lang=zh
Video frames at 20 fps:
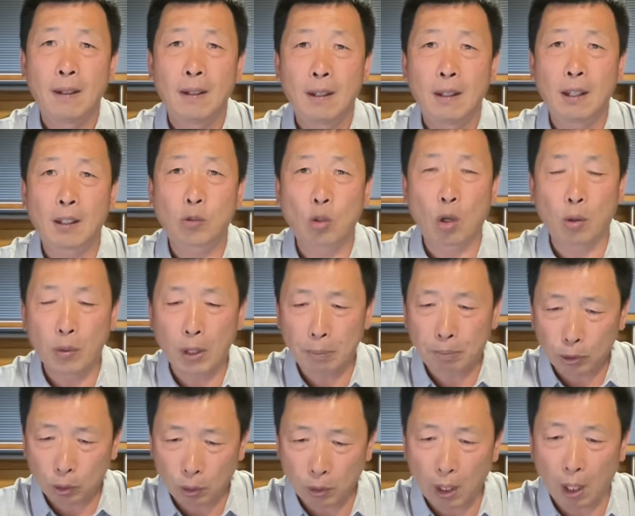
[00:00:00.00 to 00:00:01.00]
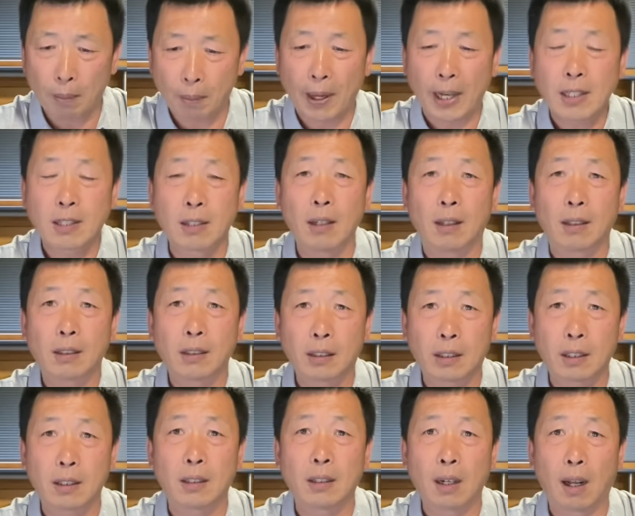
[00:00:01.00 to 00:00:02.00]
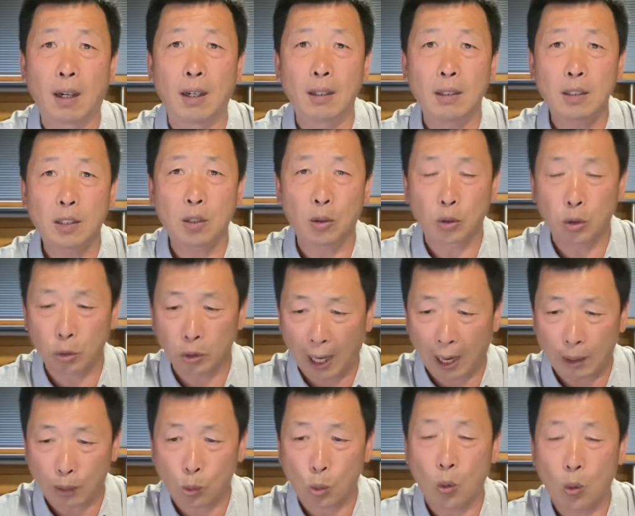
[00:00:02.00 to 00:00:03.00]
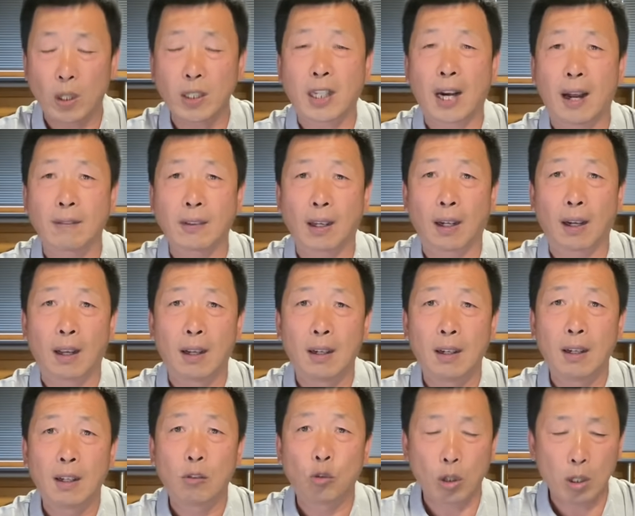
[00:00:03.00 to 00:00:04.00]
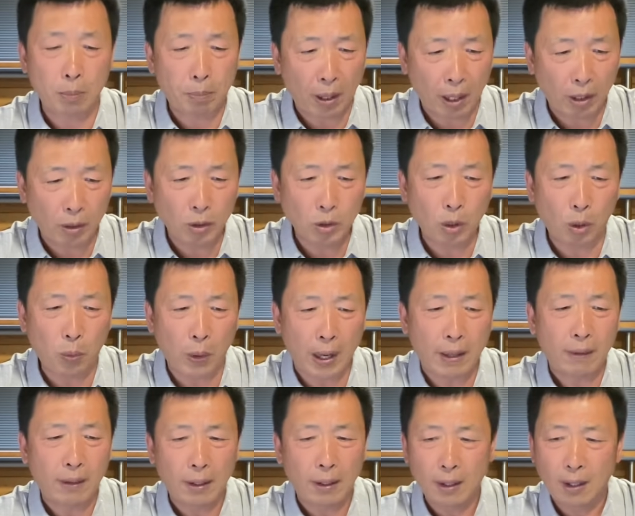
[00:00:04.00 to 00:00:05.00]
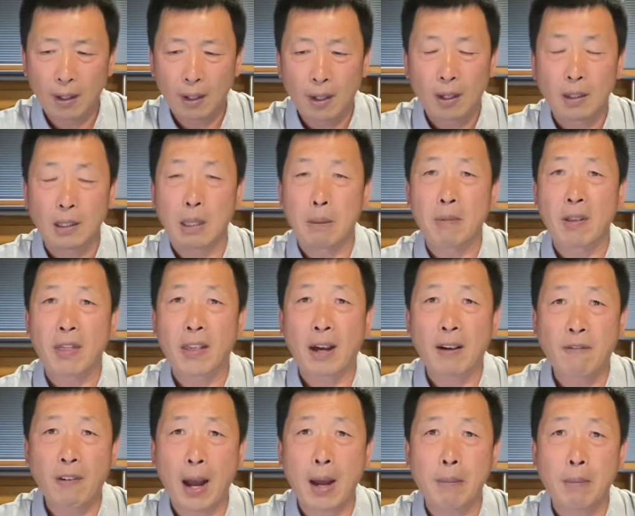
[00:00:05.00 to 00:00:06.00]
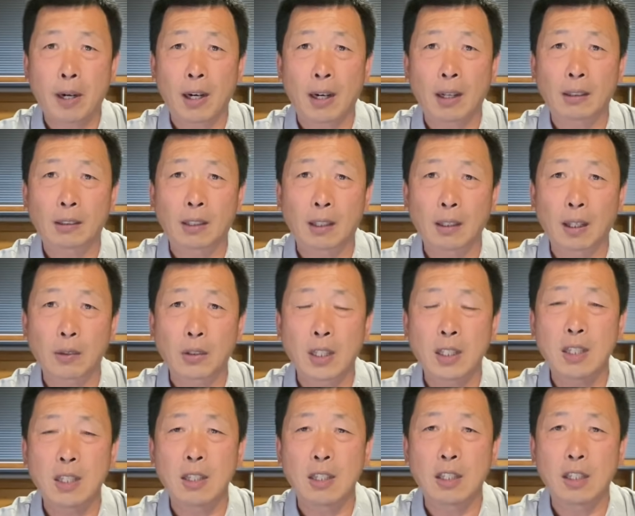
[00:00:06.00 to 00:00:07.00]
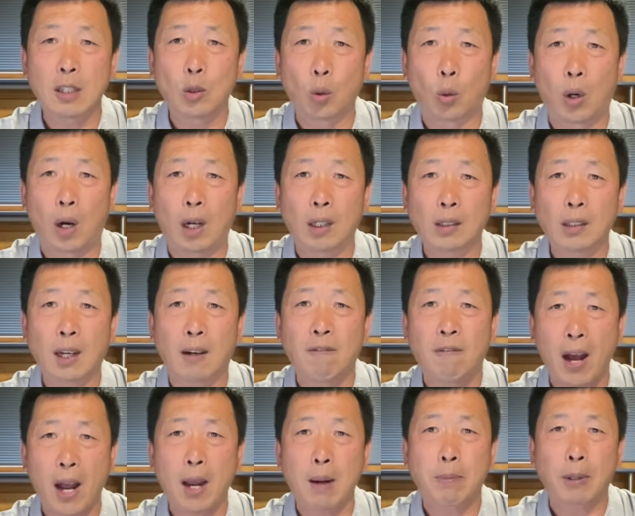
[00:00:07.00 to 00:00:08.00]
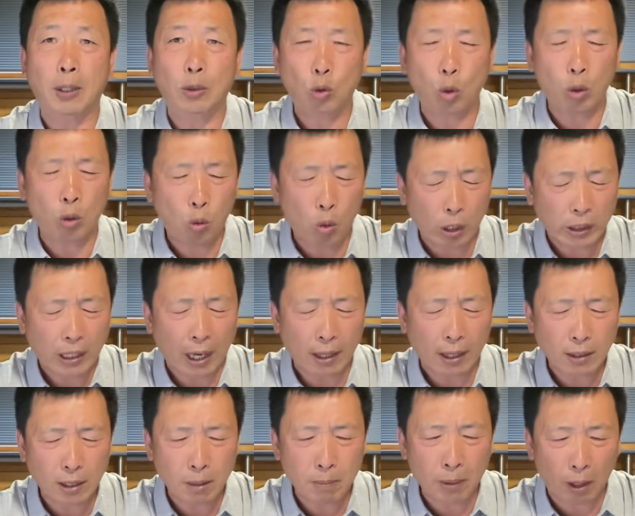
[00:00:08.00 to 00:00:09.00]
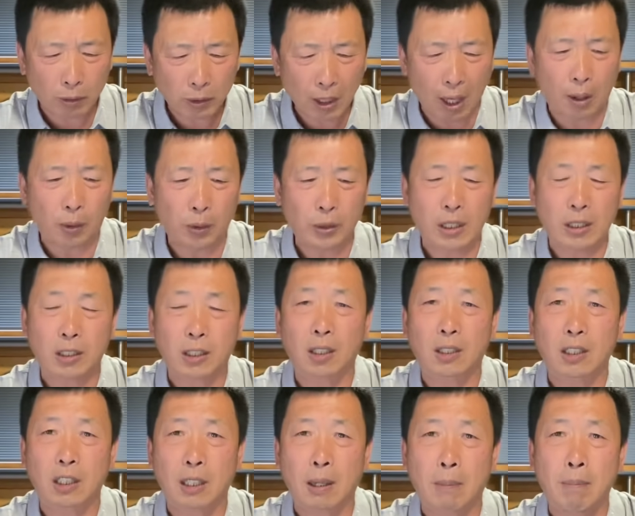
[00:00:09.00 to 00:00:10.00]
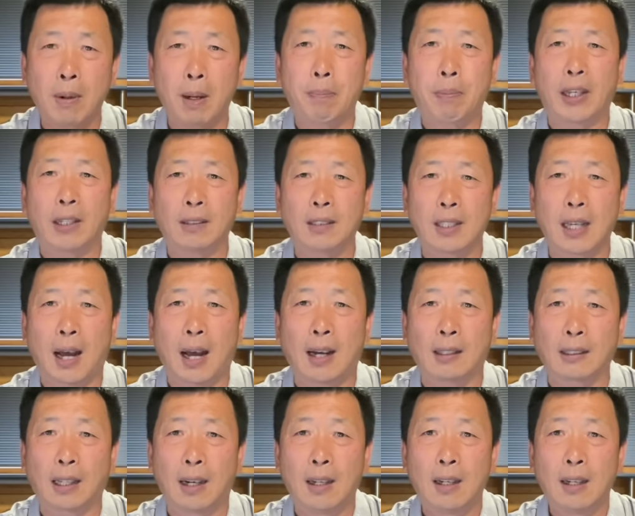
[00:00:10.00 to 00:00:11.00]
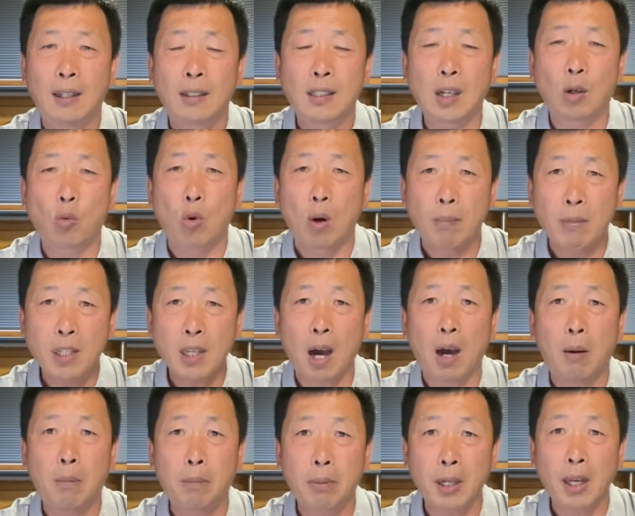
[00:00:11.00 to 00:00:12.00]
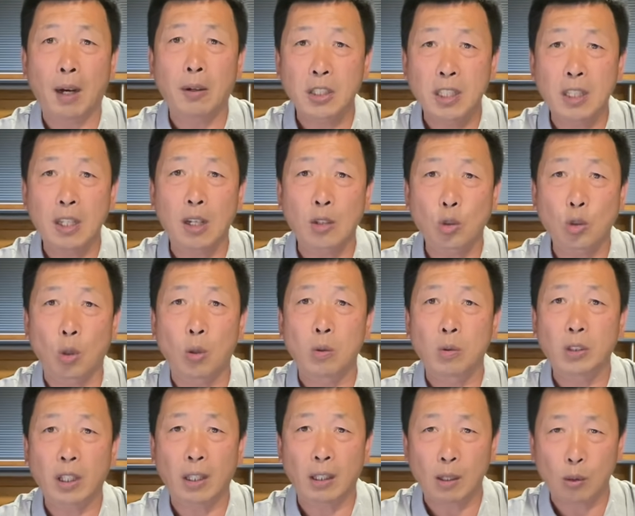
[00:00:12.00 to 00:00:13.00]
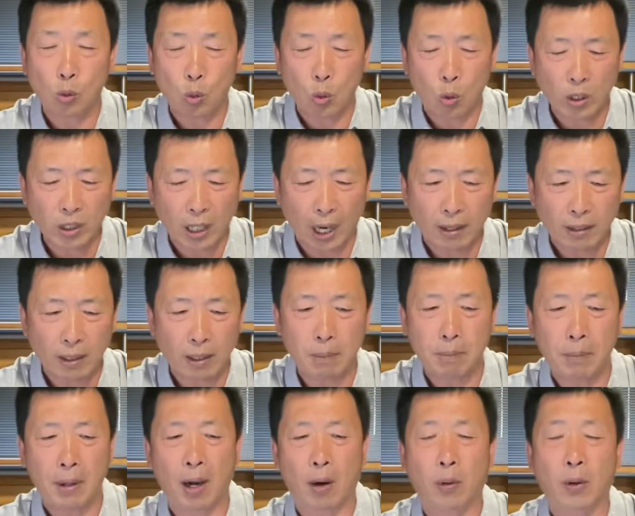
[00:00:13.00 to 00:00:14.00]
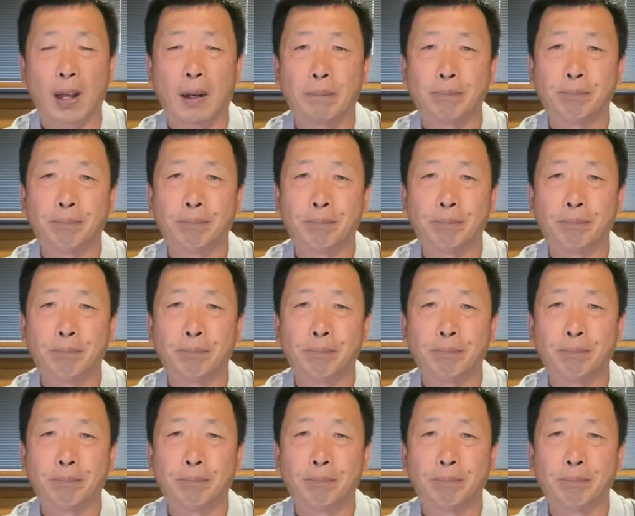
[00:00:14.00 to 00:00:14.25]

那作为普通老百姓，只能就去打国产的了。所以朋友就问。你们在外边呢，得到的信息多。那外边对国产疫苗到底是个什么评价呢？那我们要不要接种这个国产疫苗呢？